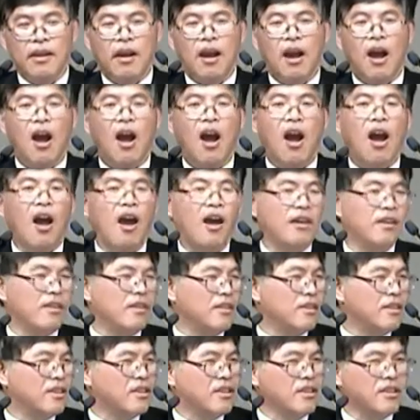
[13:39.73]
아,
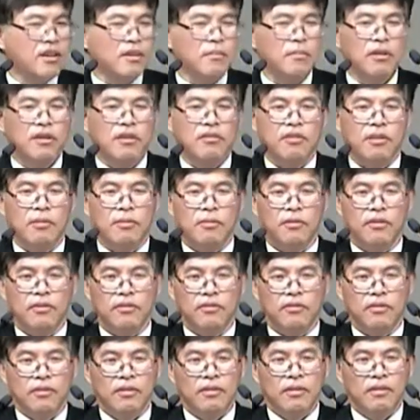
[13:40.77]
기가 막히게
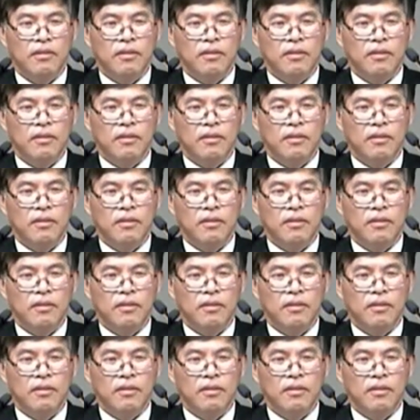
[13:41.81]
잡아냈어요